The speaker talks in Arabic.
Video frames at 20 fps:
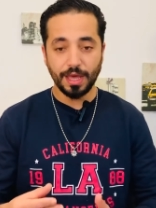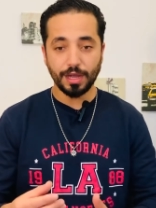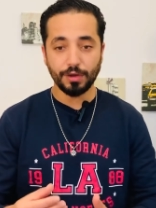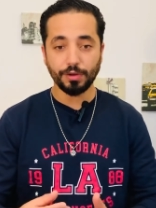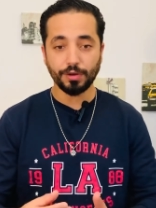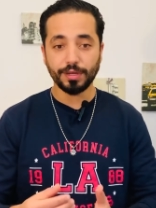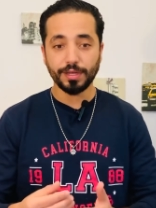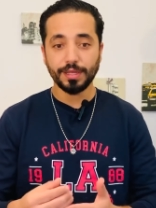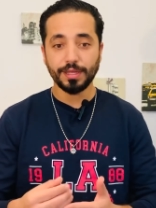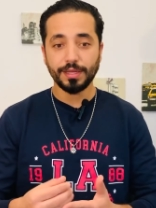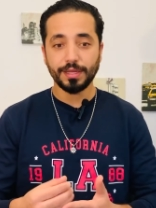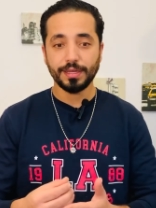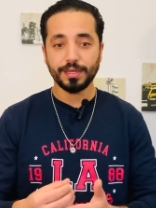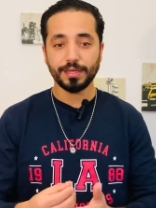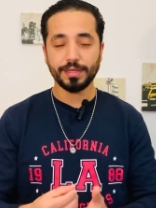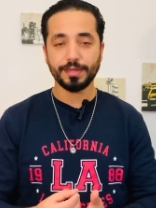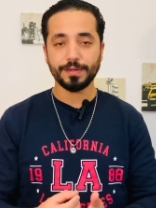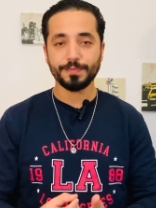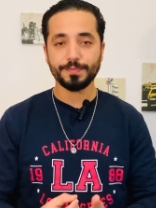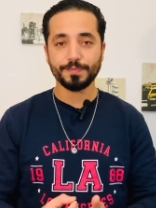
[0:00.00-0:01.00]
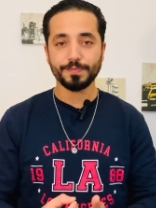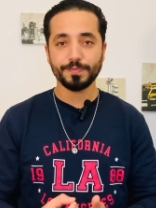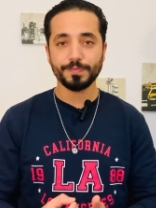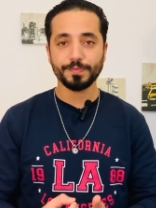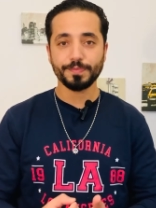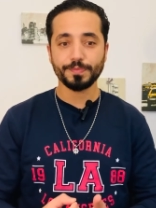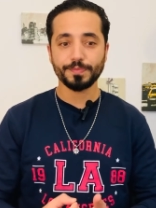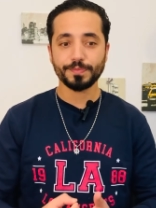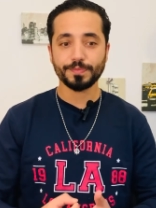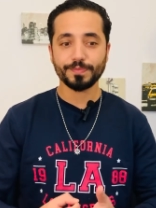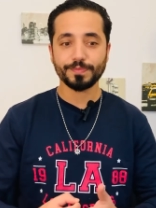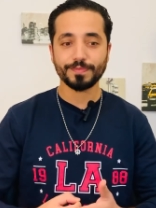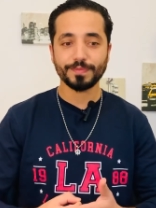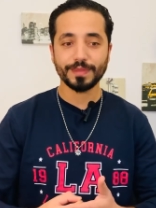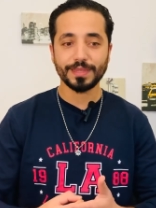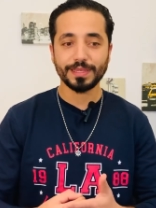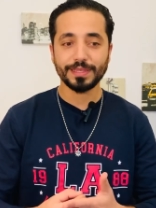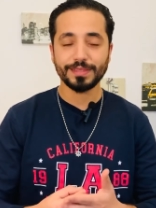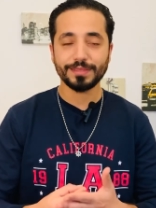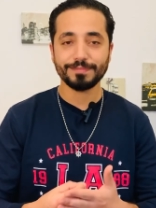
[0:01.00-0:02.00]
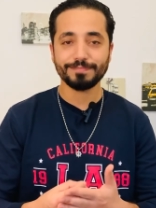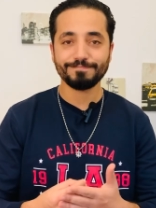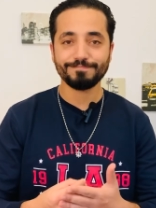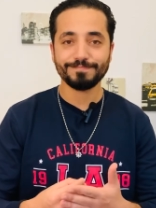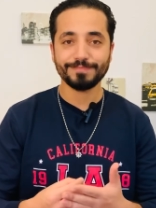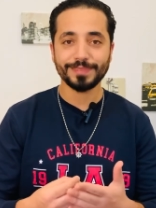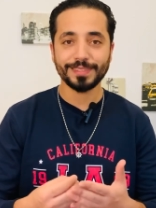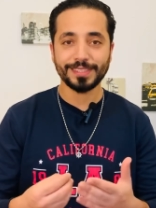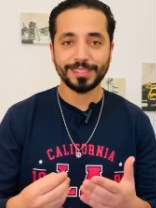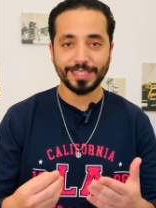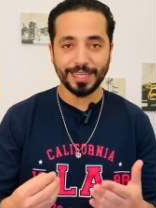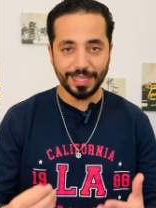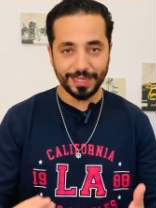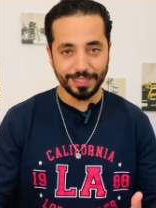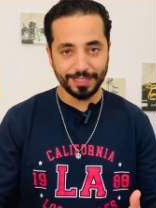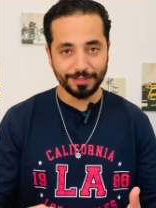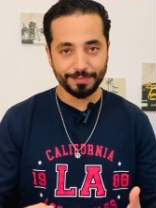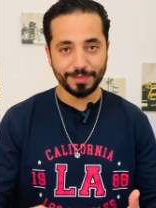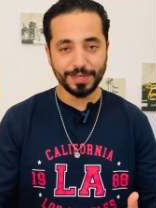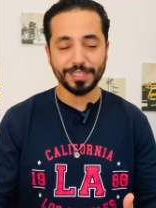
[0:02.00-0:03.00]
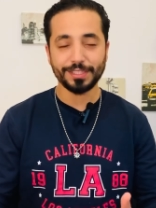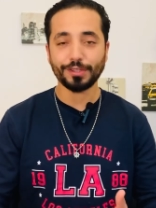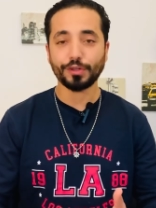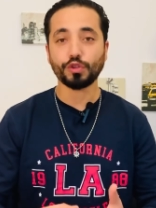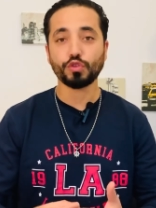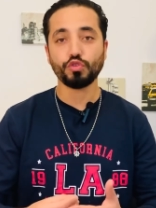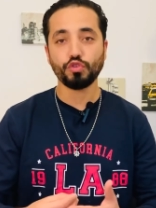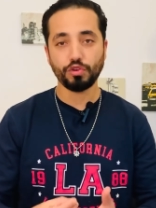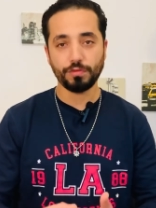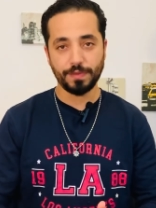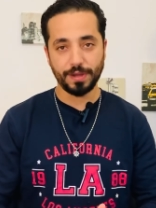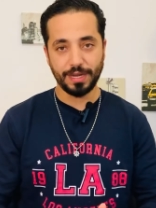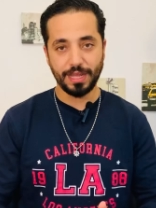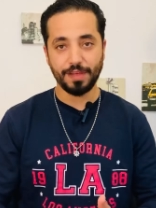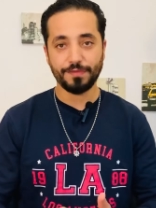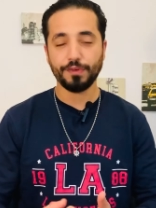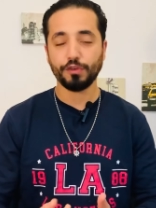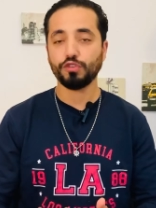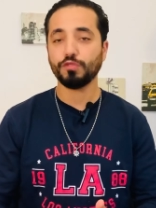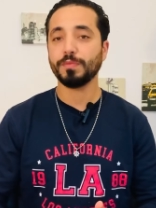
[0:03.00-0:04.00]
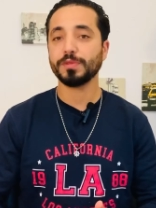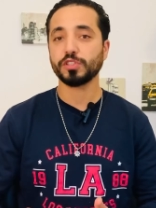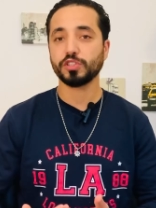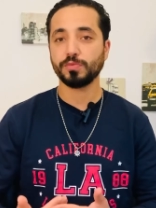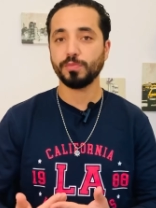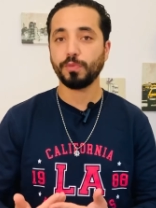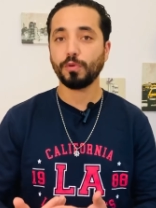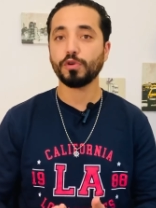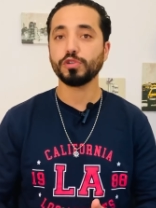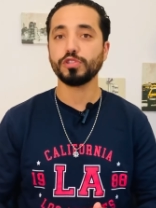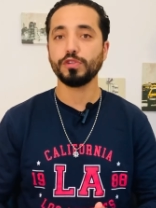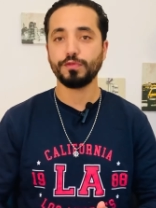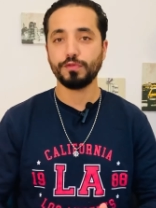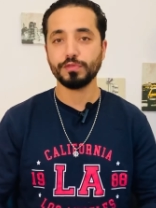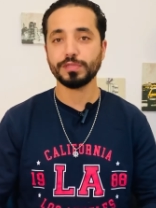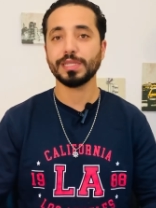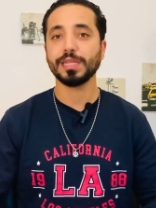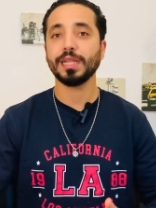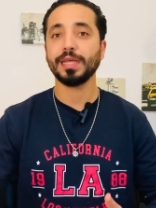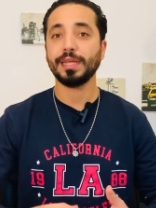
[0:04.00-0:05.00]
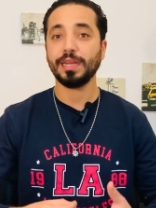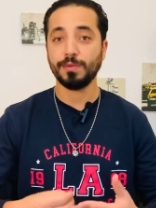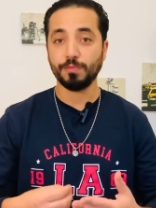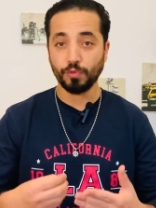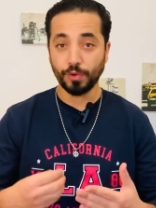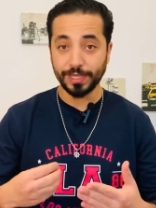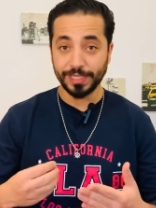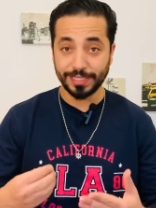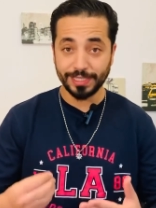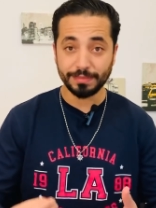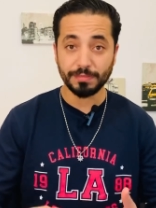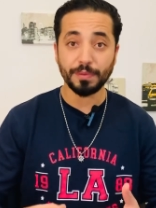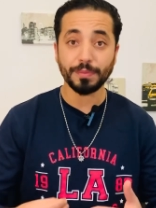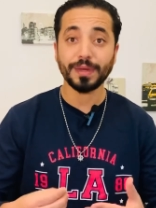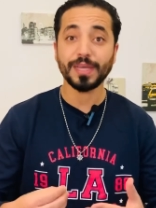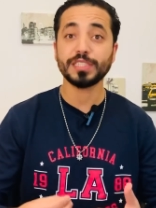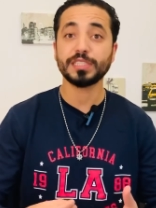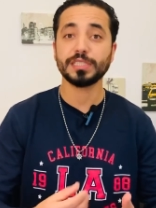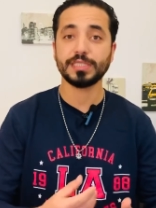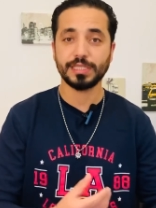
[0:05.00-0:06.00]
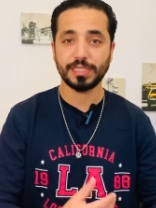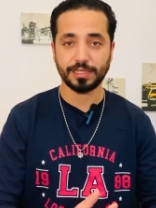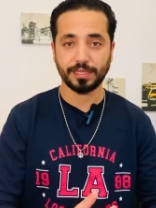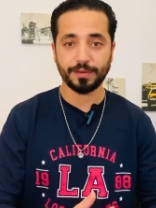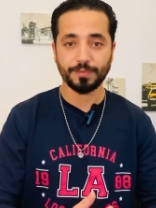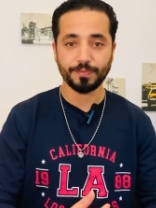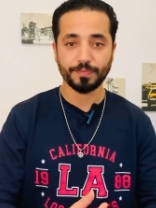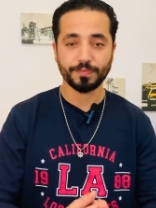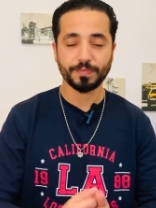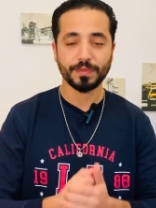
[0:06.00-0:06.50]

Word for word: الوغ آه، الدراري البنات ردوا البال عطاكم ما تصدقوش الفلوس الله يرحم الوالدين ما بقاش الثقه